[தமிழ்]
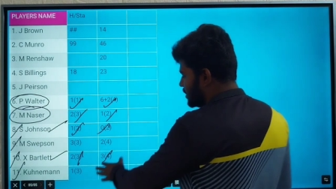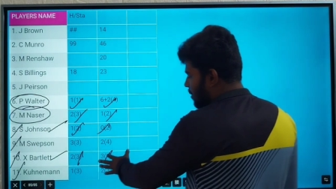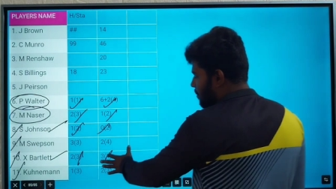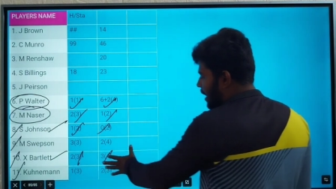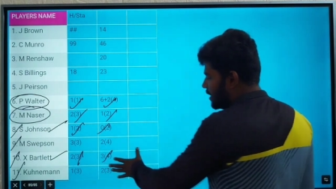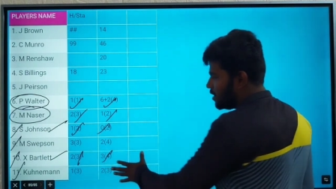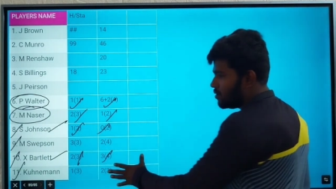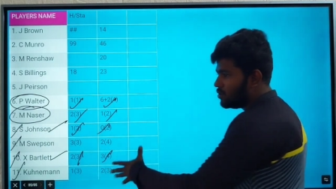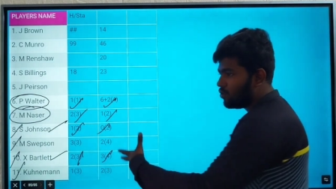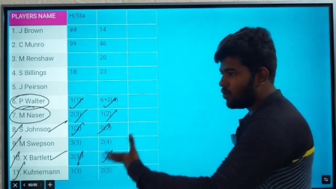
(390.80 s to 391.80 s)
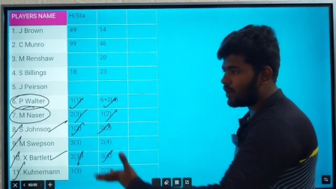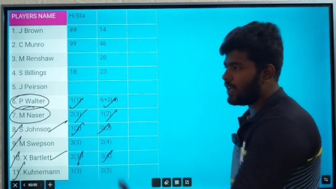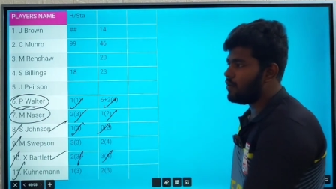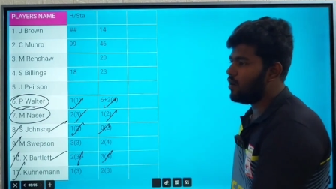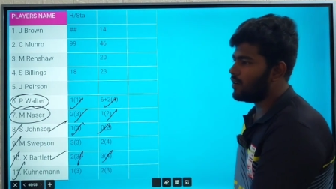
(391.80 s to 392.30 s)
மேட்ச்ல பேட்லெட் வந்து
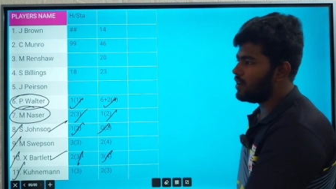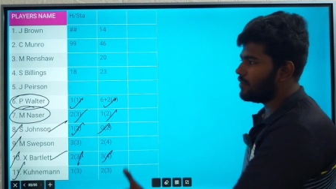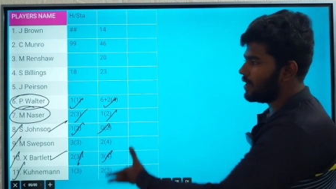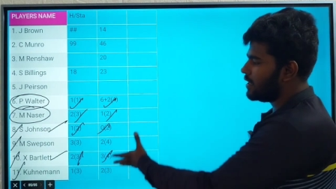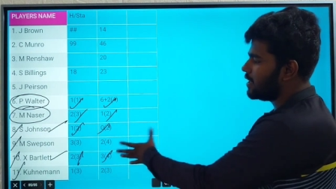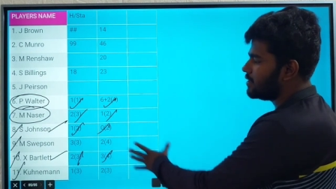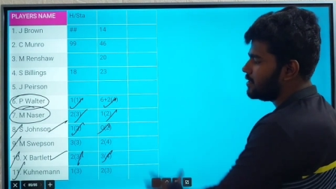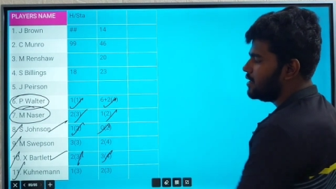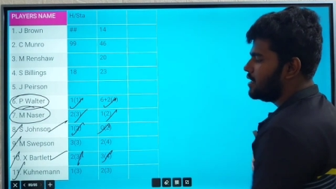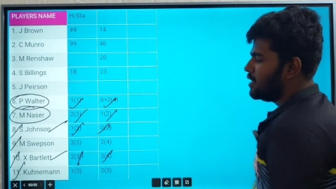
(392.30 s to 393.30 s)
ஒரே ஓவர்ல விக்கெட் எடுத்து